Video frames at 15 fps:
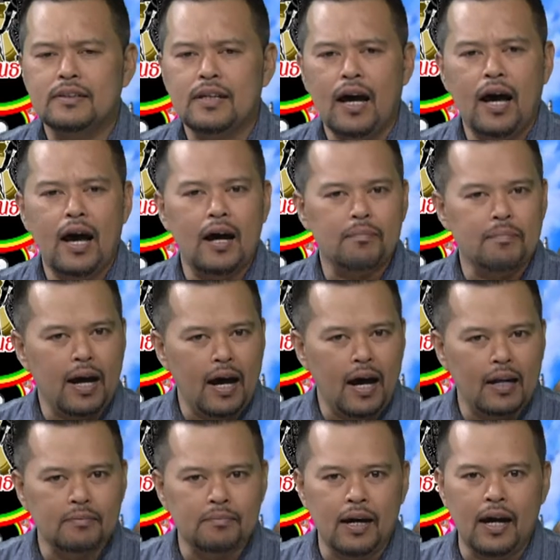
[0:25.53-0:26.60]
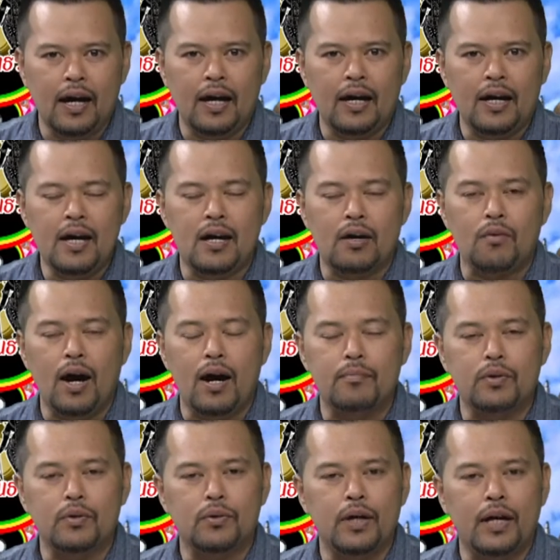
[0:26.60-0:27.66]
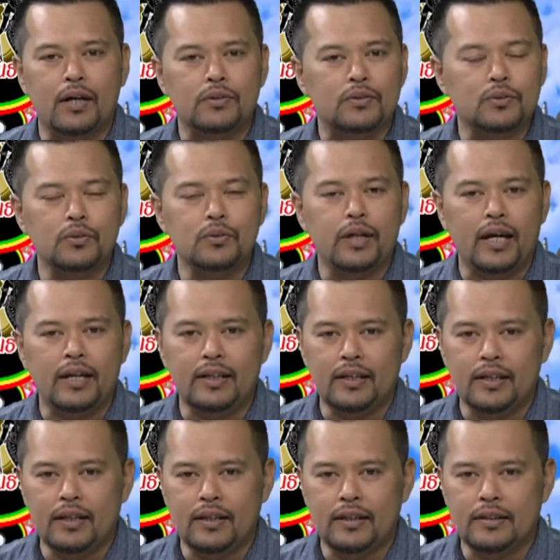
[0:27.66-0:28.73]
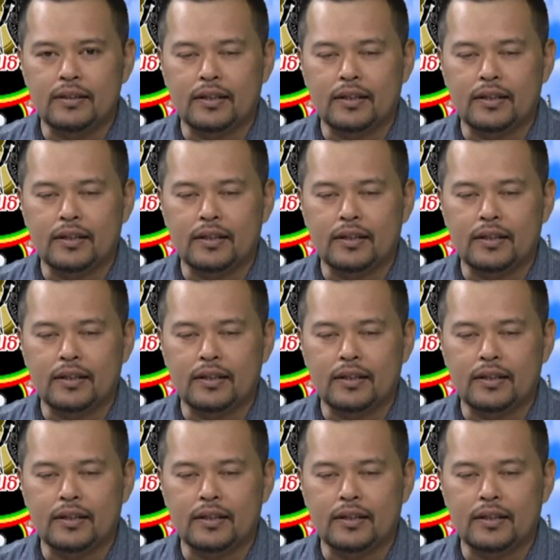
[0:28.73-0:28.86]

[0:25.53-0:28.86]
จากบ้านมาหาความรู้แล้วสู้แดนดิน